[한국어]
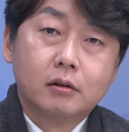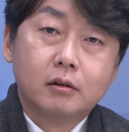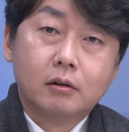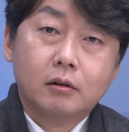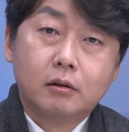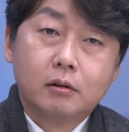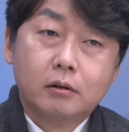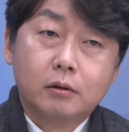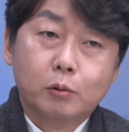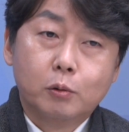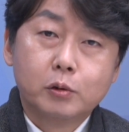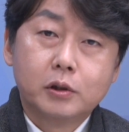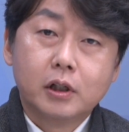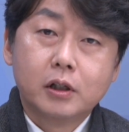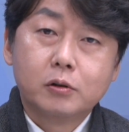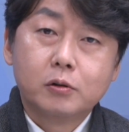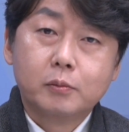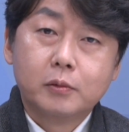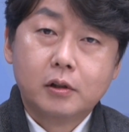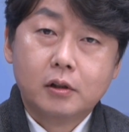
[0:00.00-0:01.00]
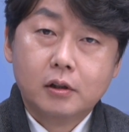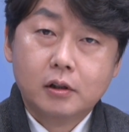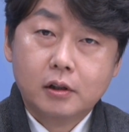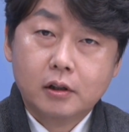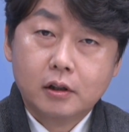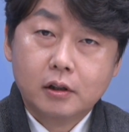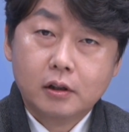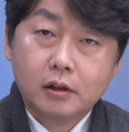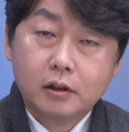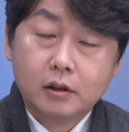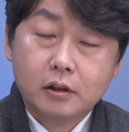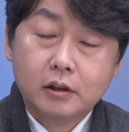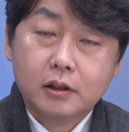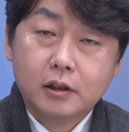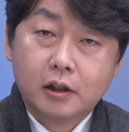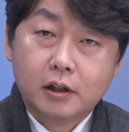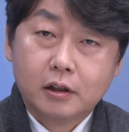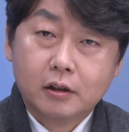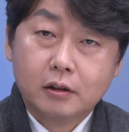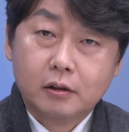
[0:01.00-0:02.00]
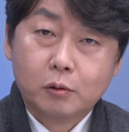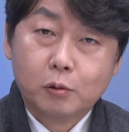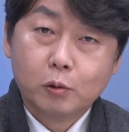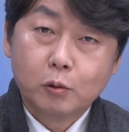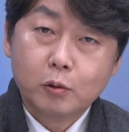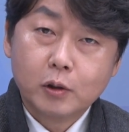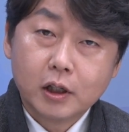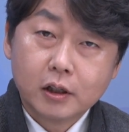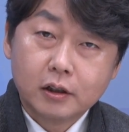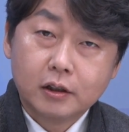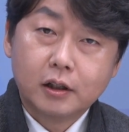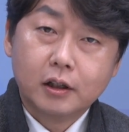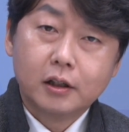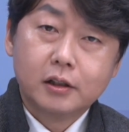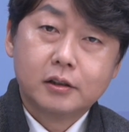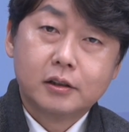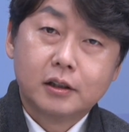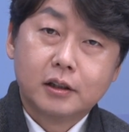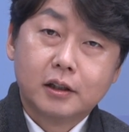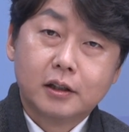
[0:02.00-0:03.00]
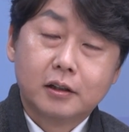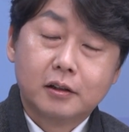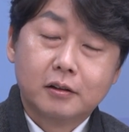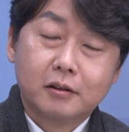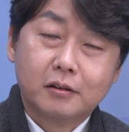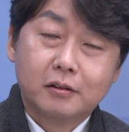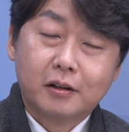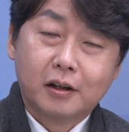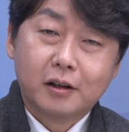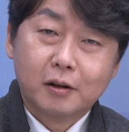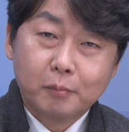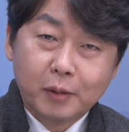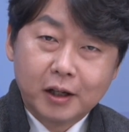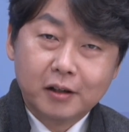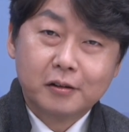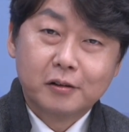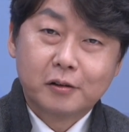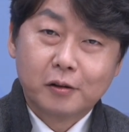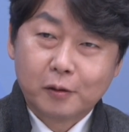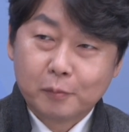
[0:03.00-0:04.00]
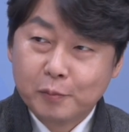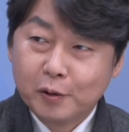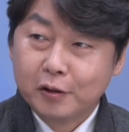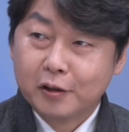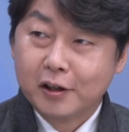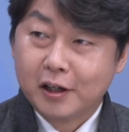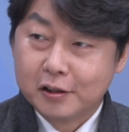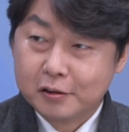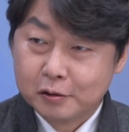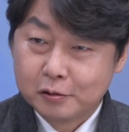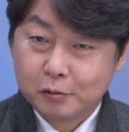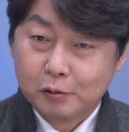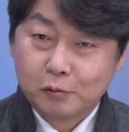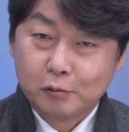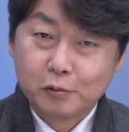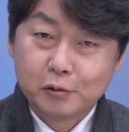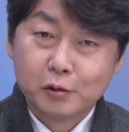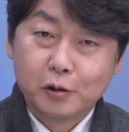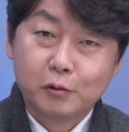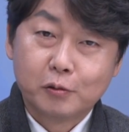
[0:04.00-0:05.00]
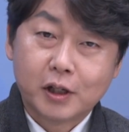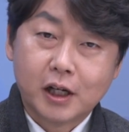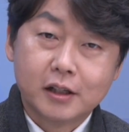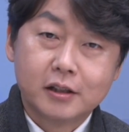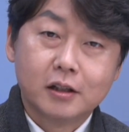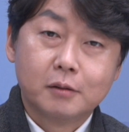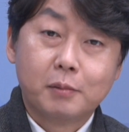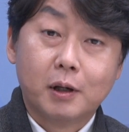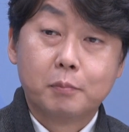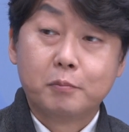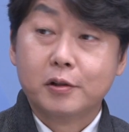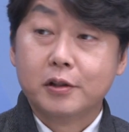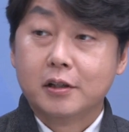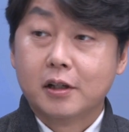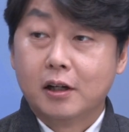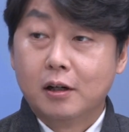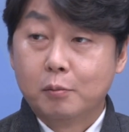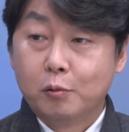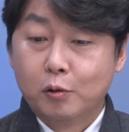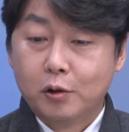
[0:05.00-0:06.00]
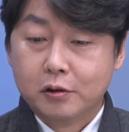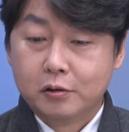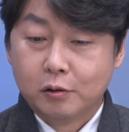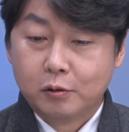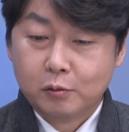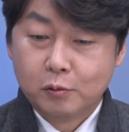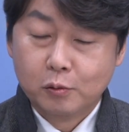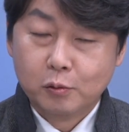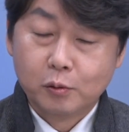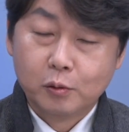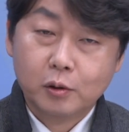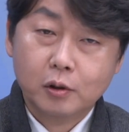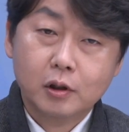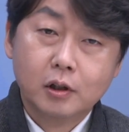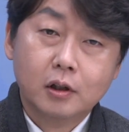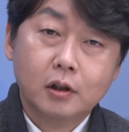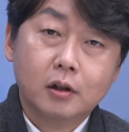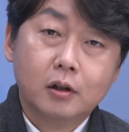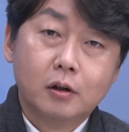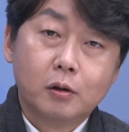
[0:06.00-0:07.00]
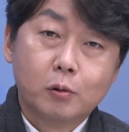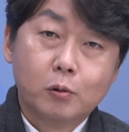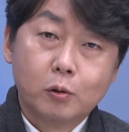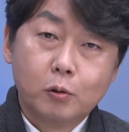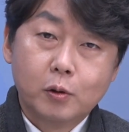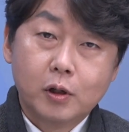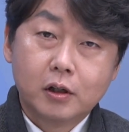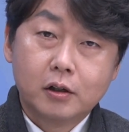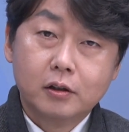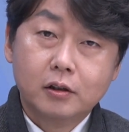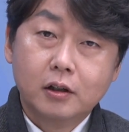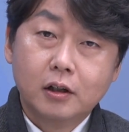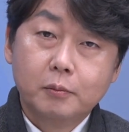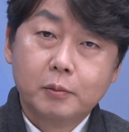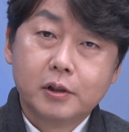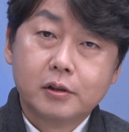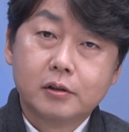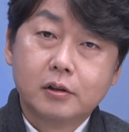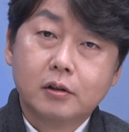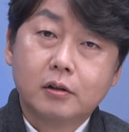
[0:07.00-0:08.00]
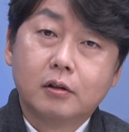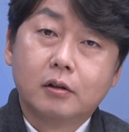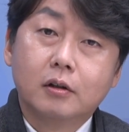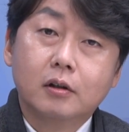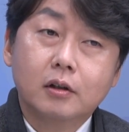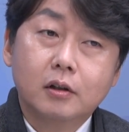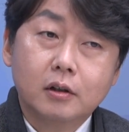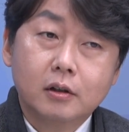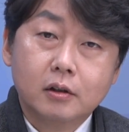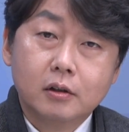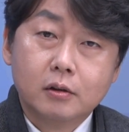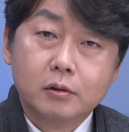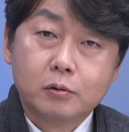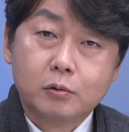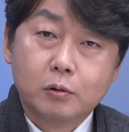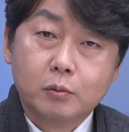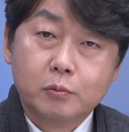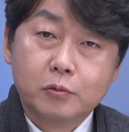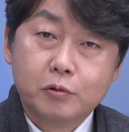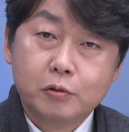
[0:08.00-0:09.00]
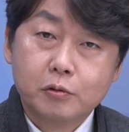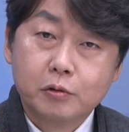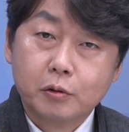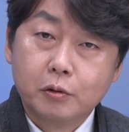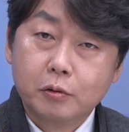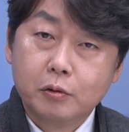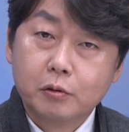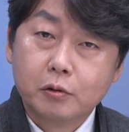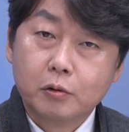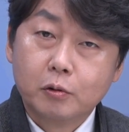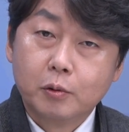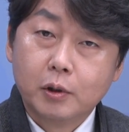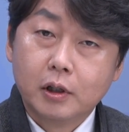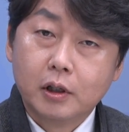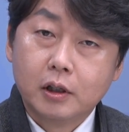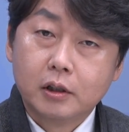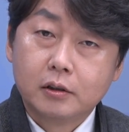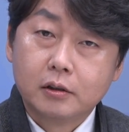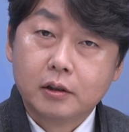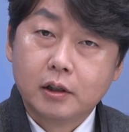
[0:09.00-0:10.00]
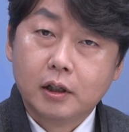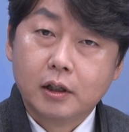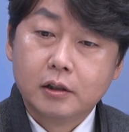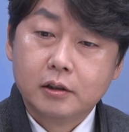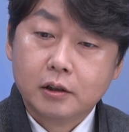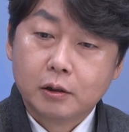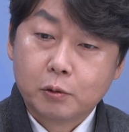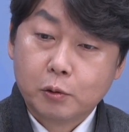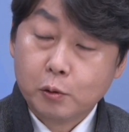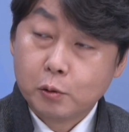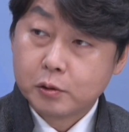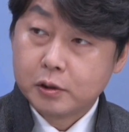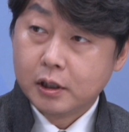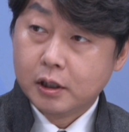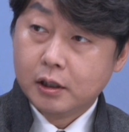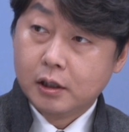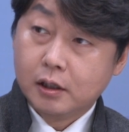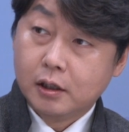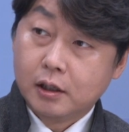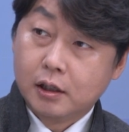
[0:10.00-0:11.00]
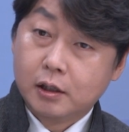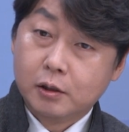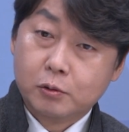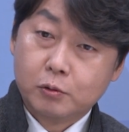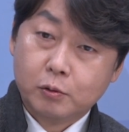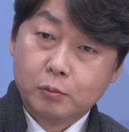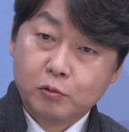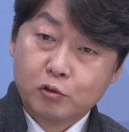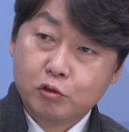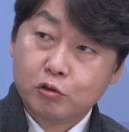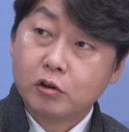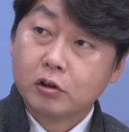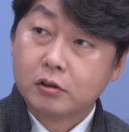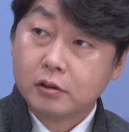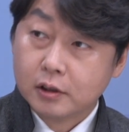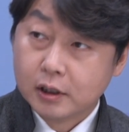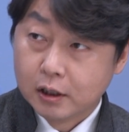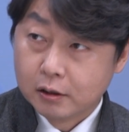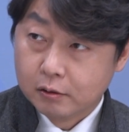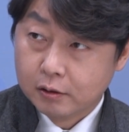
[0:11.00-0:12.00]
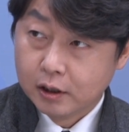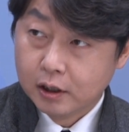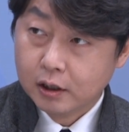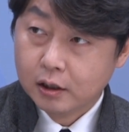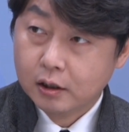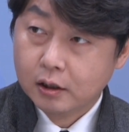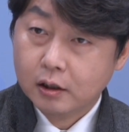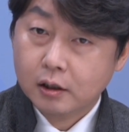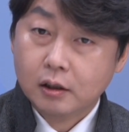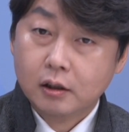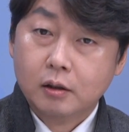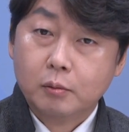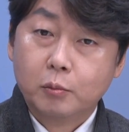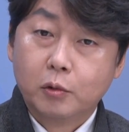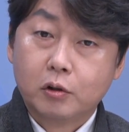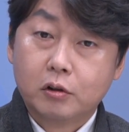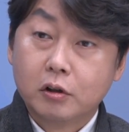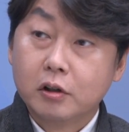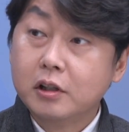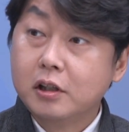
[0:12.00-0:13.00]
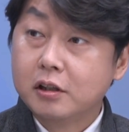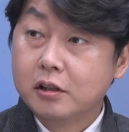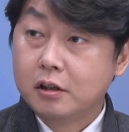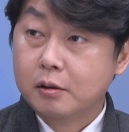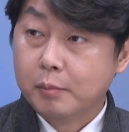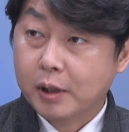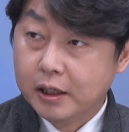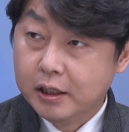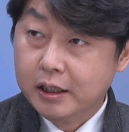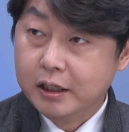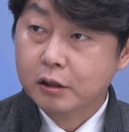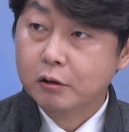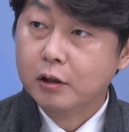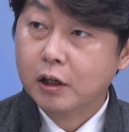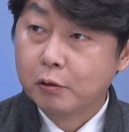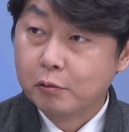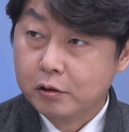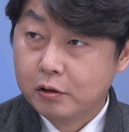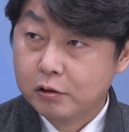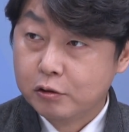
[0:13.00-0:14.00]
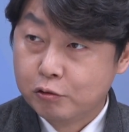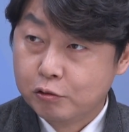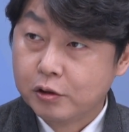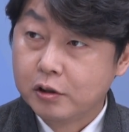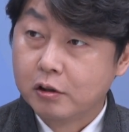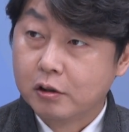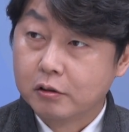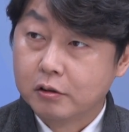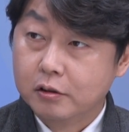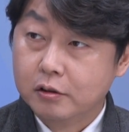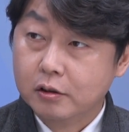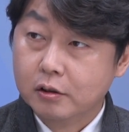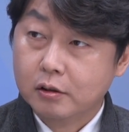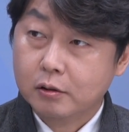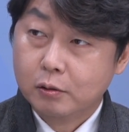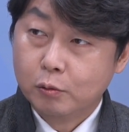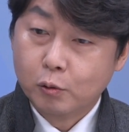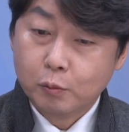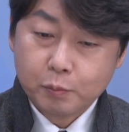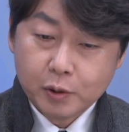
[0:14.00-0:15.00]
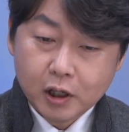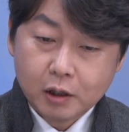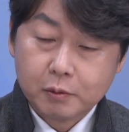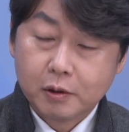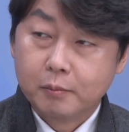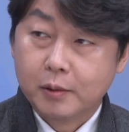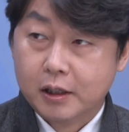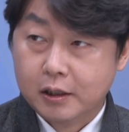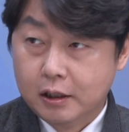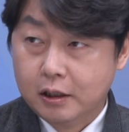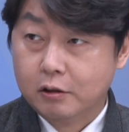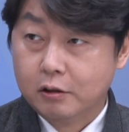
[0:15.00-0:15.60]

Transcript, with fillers: 어, 요새 좀 들리는 이야기는 코로나 때 이제 되게 많은 격변기가 있었었고 저희도 가장 바쁜 시간을 보냈었고 코로나 끝나면서 좀 중소형 교회들의 이제 교육자가 좀 줄어든다거나 뭐 그런 일들이 많이 일어나고 있는 중이거든요. 통폐합이 많이